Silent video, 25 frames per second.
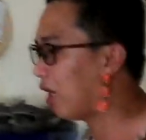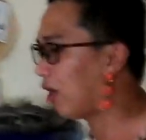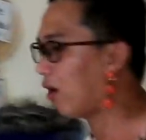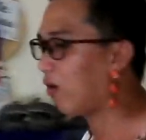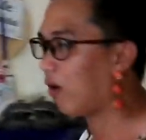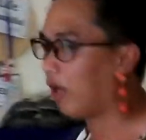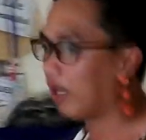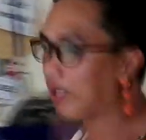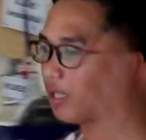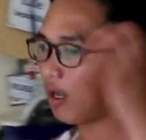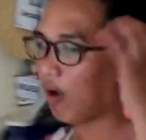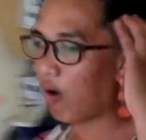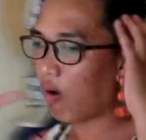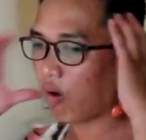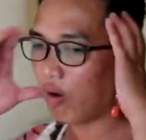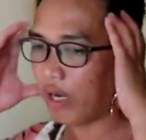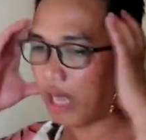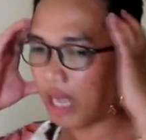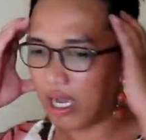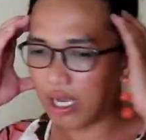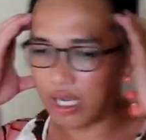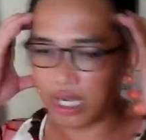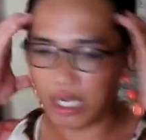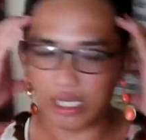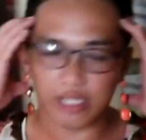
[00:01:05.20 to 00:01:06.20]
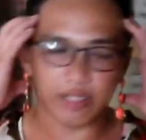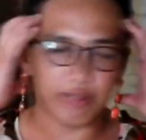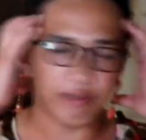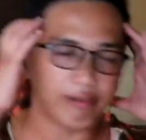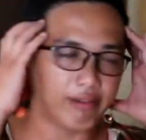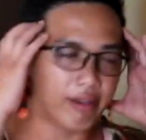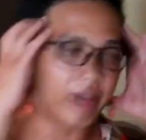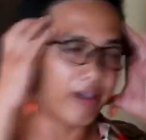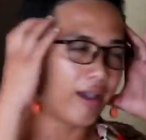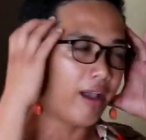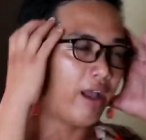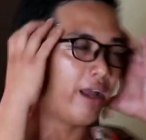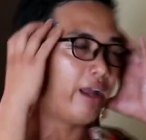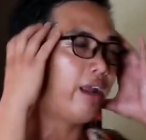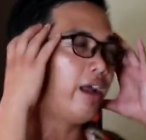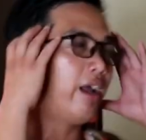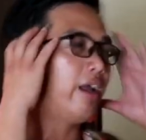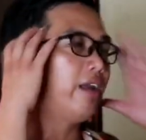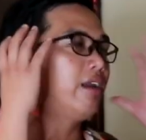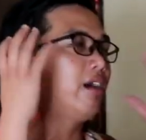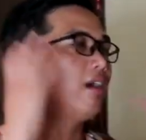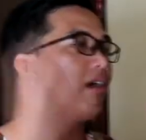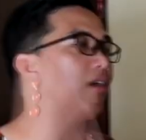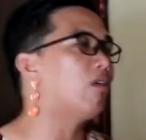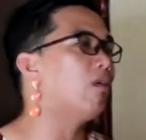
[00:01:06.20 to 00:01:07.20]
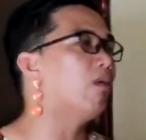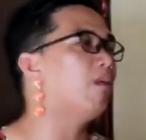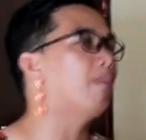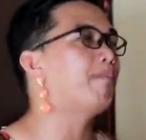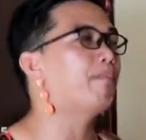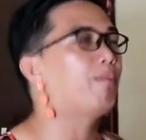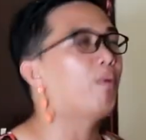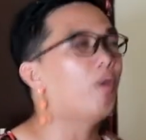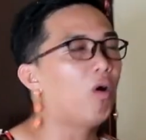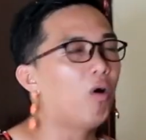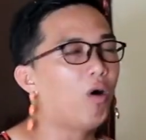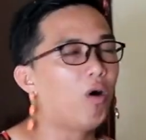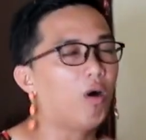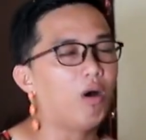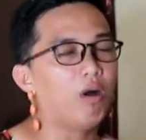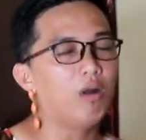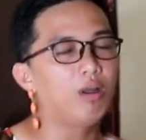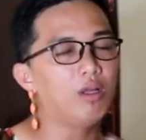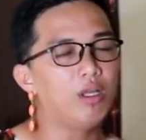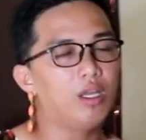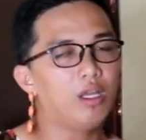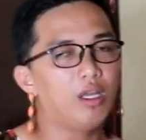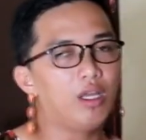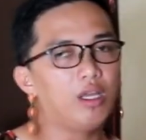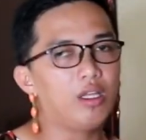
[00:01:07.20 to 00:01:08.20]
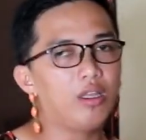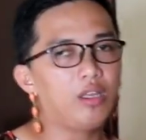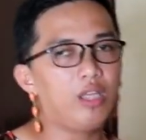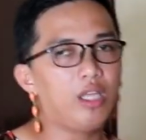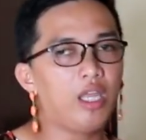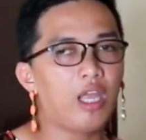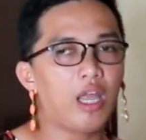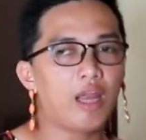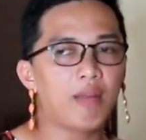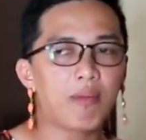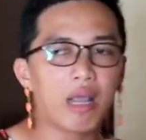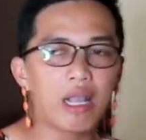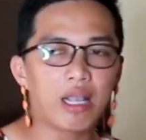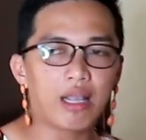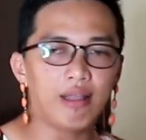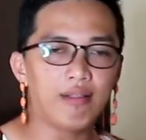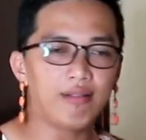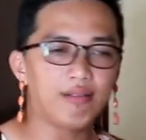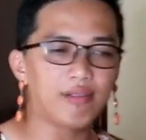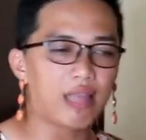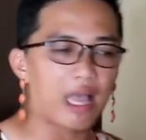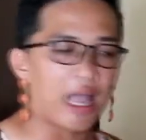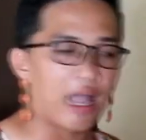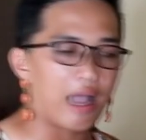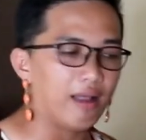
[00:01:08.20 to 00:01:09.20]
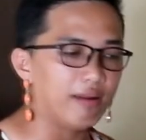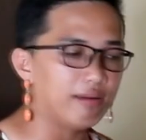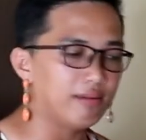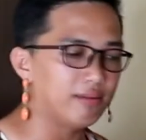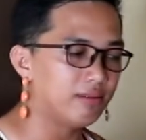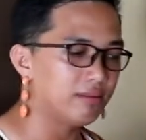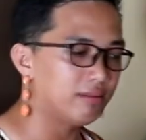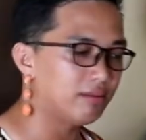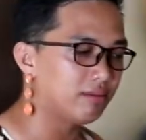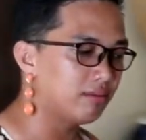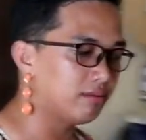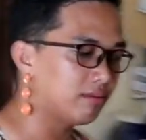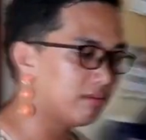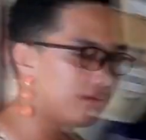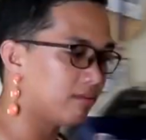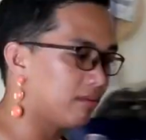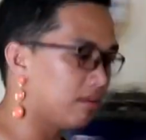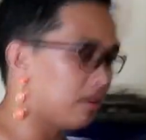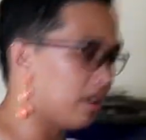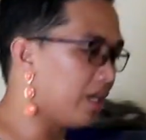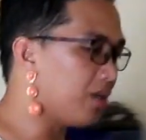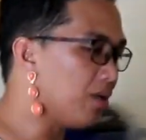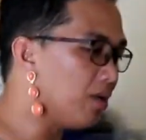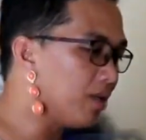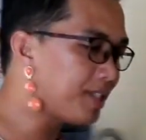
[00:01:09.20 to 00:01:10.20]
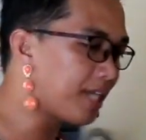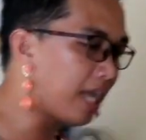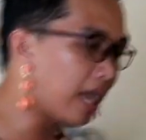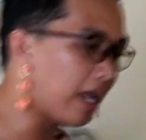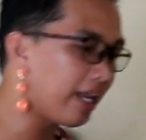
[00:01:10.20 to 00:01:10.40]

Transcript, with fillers: nako, ayoko ng ganyan. Nako po, hindi yan maganda. Ayusin,